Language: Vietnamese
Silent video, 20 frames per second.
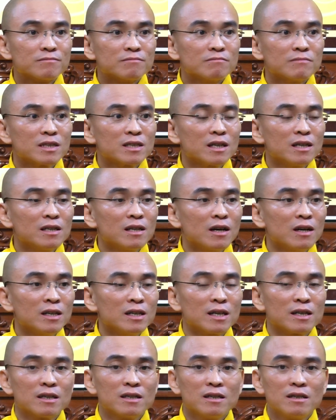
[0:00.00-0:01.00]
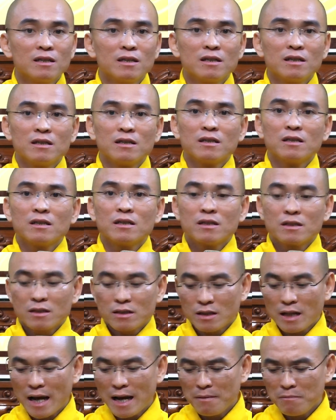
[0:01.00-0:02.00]
Mới tới nói là
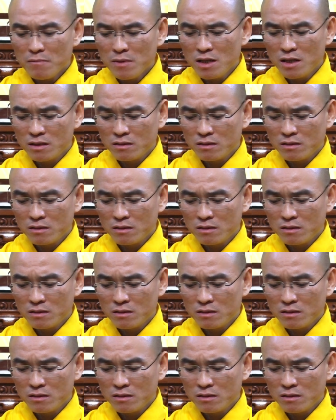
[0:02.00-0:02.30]
8